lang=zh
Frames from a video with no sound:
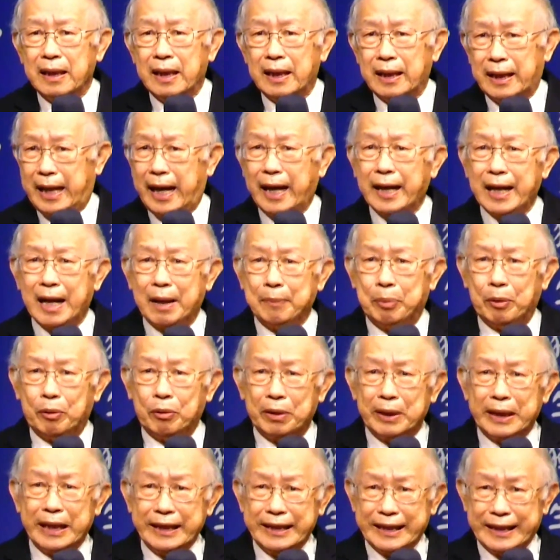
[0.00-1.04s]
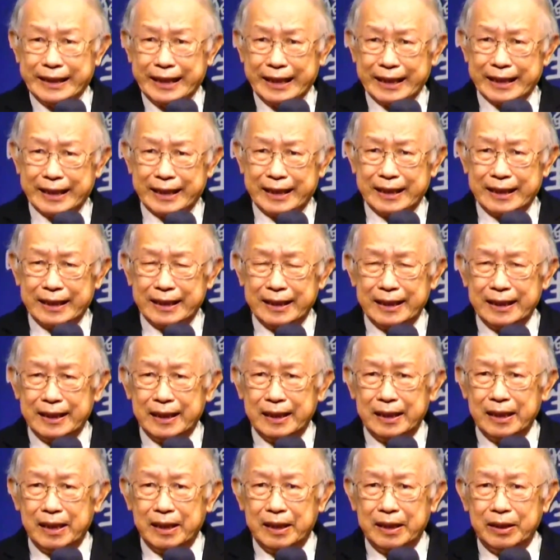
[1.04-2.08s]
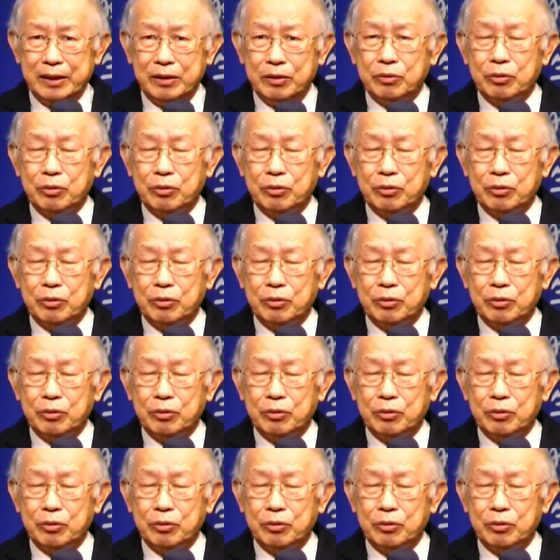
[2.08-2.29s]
Cannibalistic，就